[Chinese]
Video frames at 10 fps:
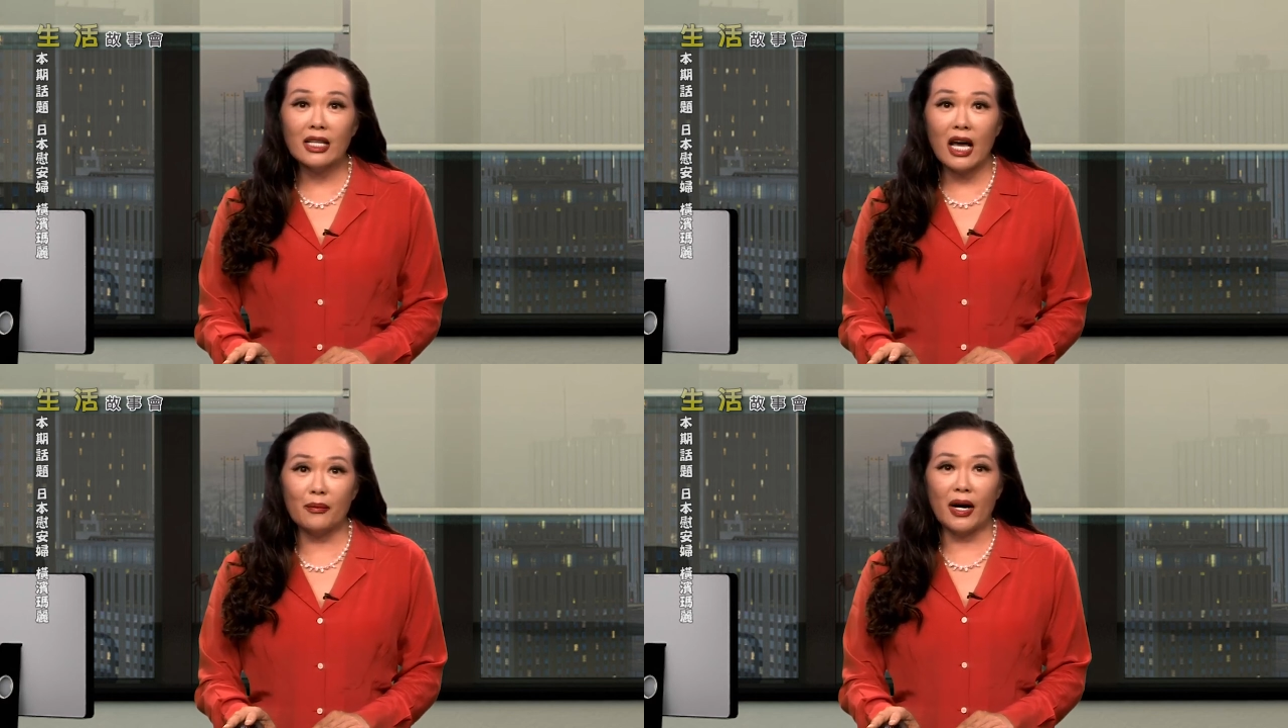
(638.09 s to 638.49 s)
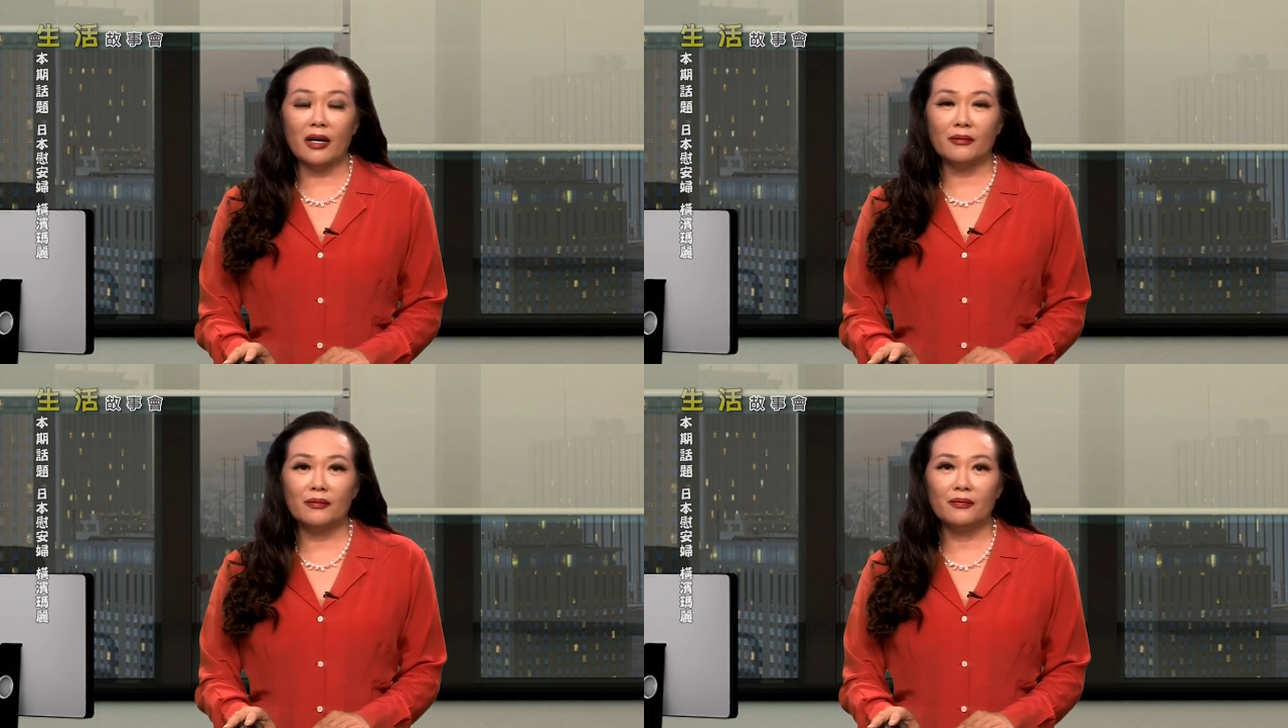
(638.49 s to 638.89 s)
戴
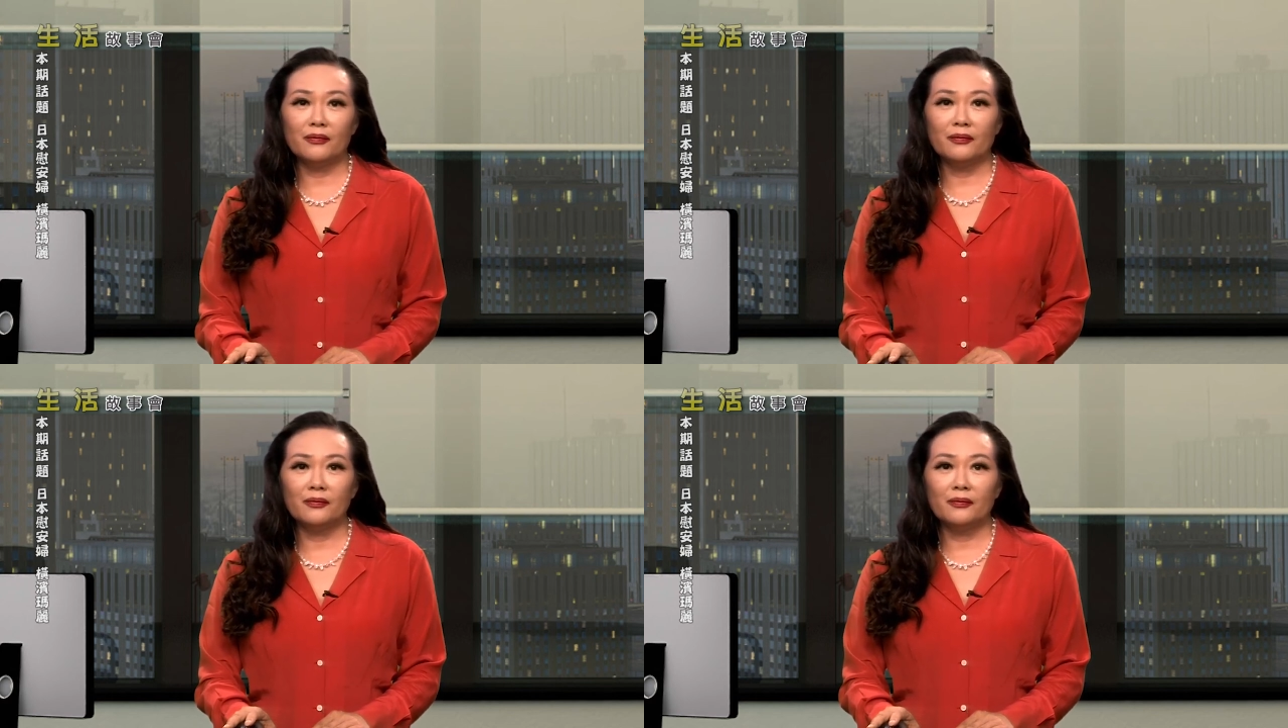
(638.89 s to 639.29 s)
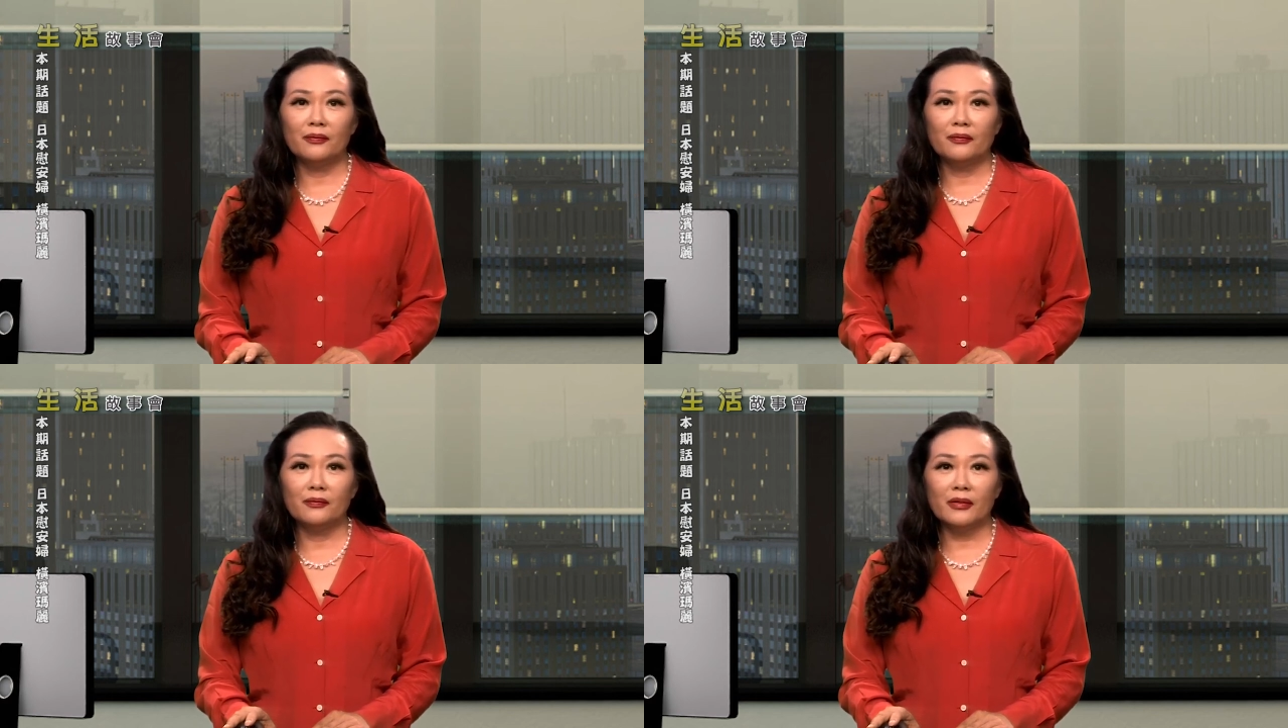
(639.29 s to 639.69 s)

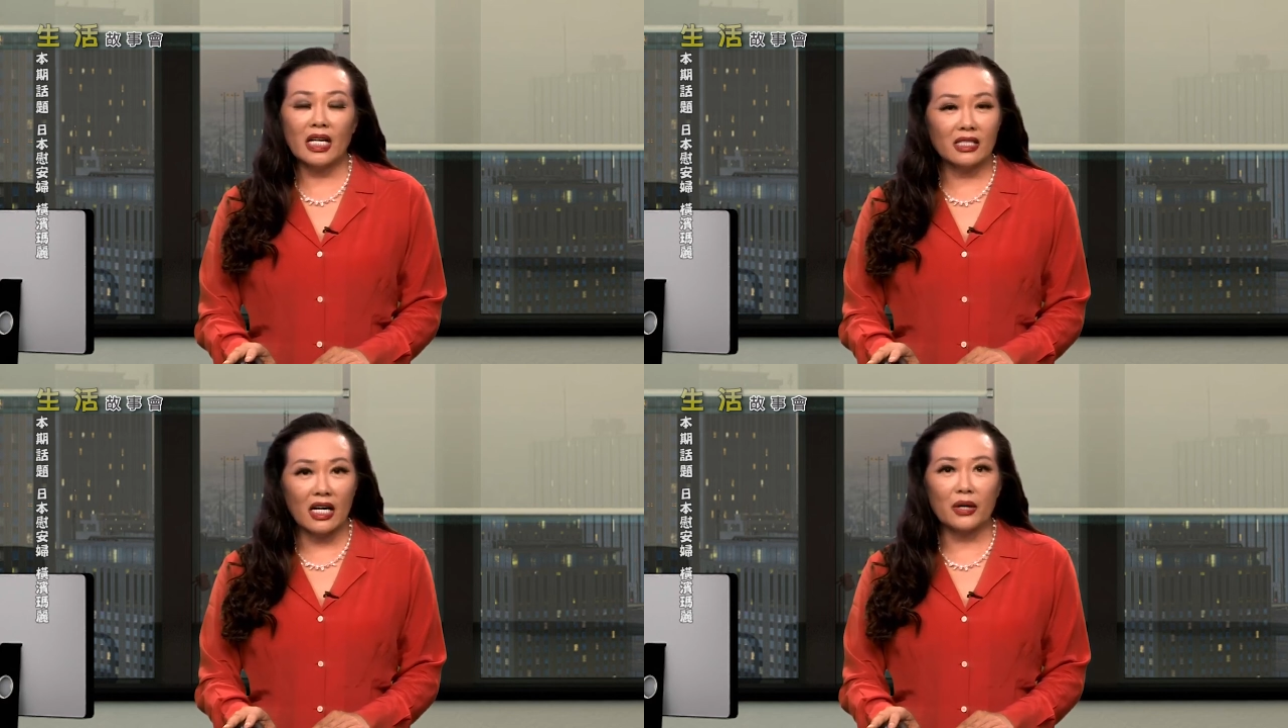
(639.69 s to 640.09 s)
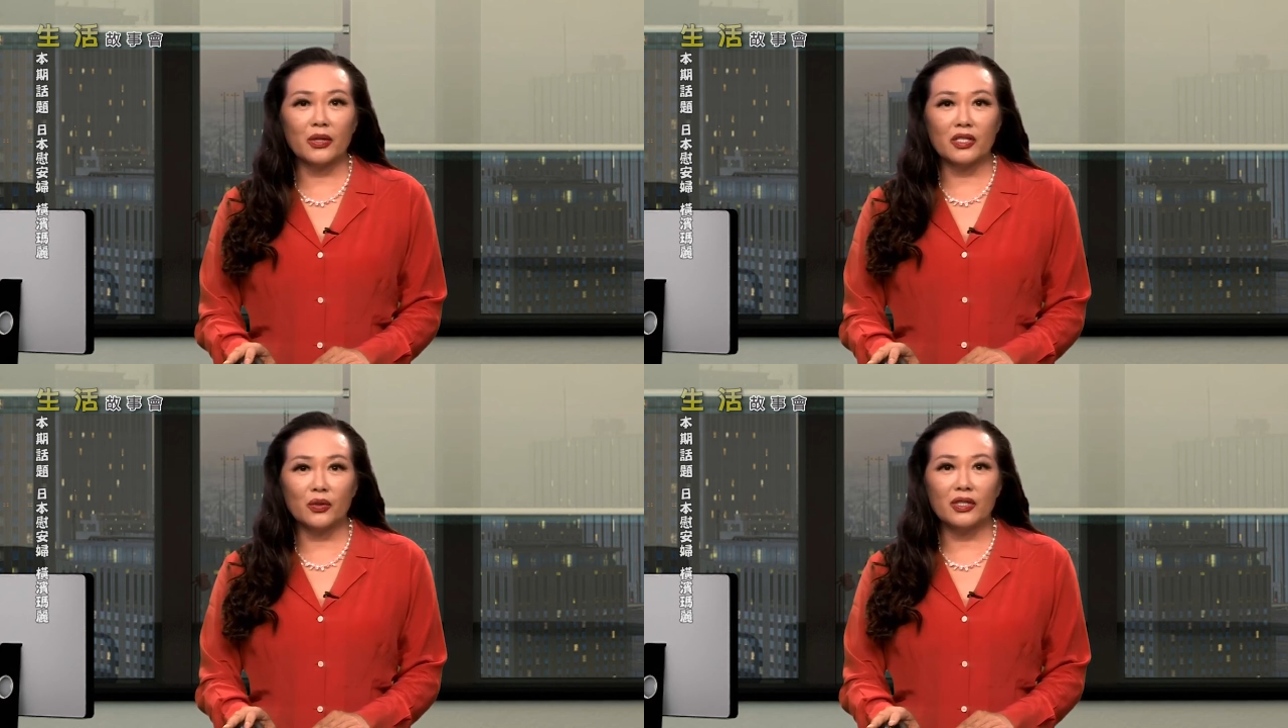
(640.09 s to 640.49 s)
吧。”他才会
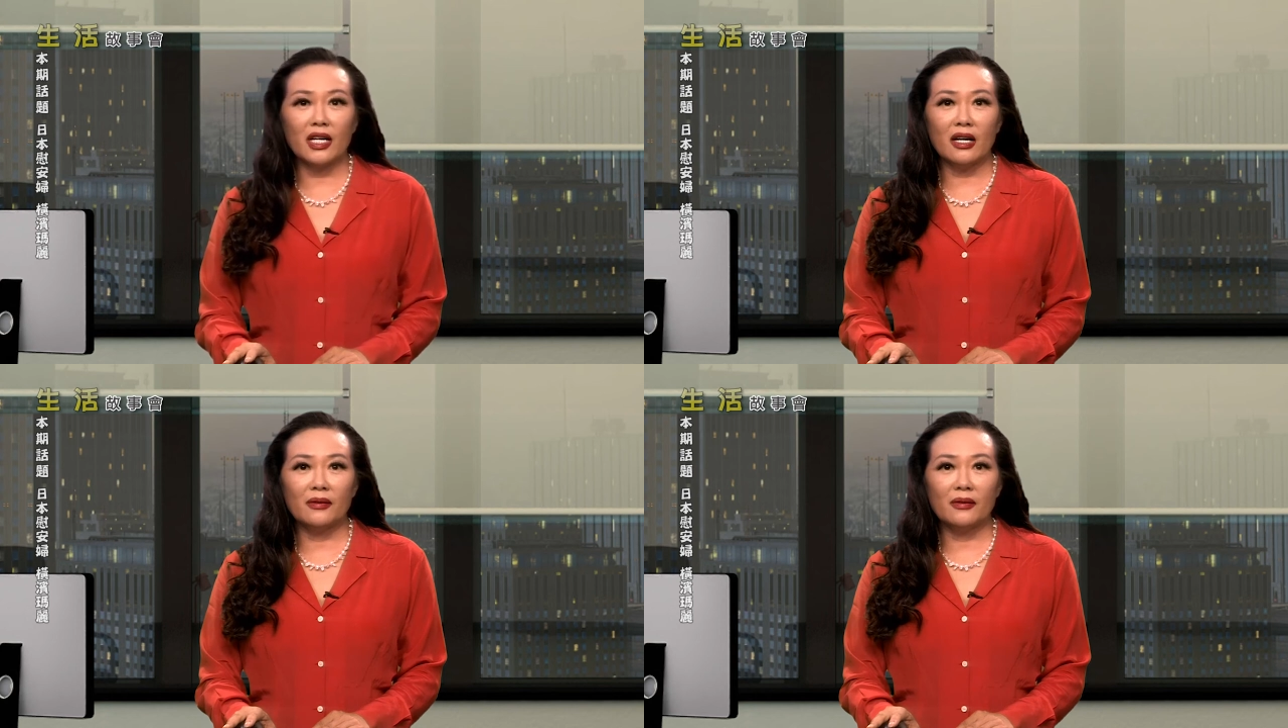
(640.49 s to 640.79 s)
收下。